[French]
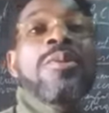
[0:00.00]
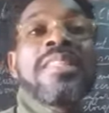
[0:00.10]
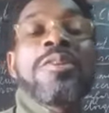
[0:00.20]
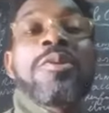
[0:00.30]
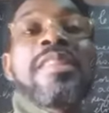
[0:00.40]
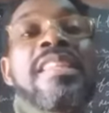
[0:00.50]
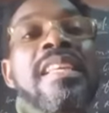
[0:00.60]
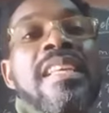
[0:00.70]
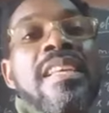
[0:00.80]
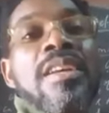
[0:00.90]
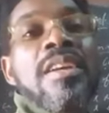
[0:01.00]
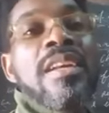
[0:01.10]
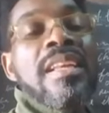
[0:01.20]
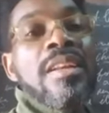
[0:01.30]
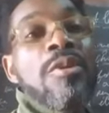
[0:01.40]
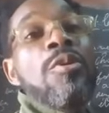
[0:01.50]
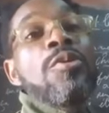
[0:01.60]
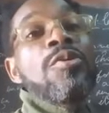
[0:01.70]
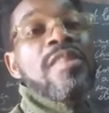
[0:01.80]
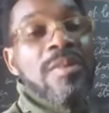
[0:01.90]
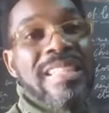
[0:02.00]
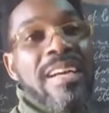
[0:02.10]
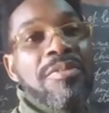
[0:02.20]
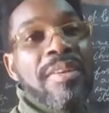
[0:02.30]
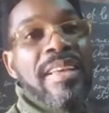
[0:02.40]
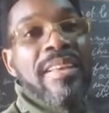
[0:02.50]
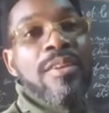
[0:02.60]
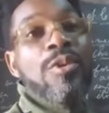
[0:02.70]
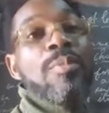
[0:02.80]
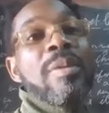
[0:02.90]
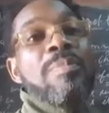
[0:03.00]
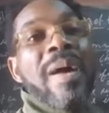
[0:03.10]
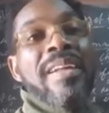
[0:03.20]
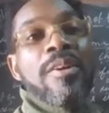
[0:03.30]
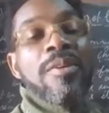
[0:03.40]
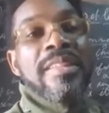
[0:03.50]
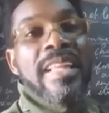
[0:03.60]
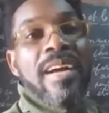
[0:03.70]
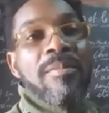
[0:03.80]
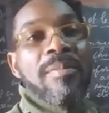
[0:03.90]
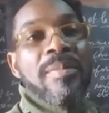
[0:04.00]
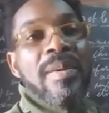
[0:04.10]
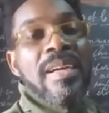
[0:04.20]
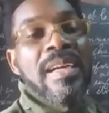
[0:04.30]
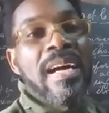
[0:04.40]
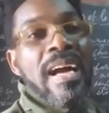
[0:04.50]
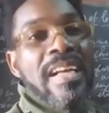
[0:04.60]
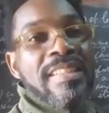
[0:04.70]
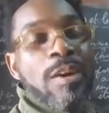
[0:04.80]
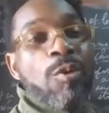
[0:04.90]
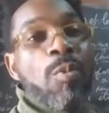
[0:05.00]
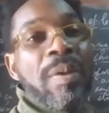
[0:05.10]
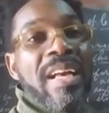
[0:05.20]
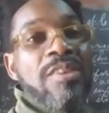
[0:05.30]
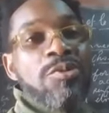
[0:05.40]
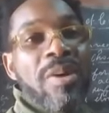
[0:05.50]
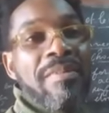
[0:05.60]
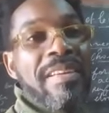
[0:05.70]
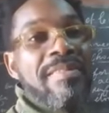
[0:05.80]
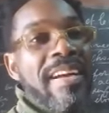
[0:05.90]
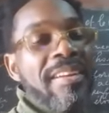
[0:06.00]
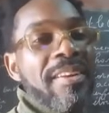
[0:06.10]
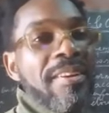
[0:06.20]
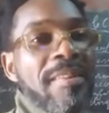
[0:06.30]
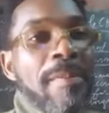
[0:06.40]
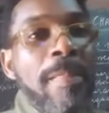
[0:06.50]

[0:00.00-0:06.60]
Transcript: ils ont dit que si le Centrafrique ne met pas un terme à sa coopération avec Wagner,